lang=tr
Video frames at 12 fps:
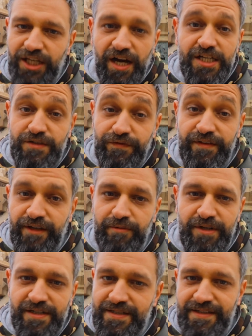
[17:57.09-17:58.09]
kaşifi
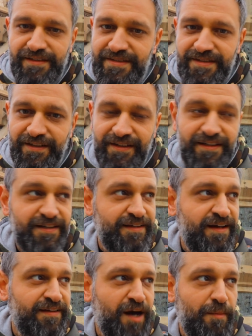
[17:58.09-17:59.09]
diyebiliriz Hindistan'ı
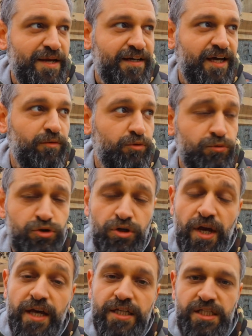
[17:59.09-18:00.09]
alırken Amerika'yı bulmuş.
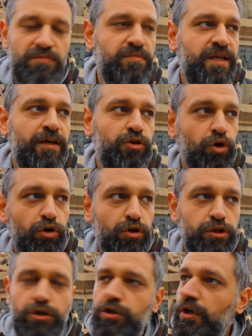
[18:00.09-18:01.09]
Şimdi
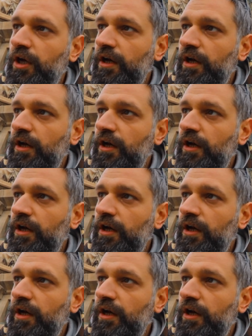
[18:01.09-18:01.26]
yorulduk.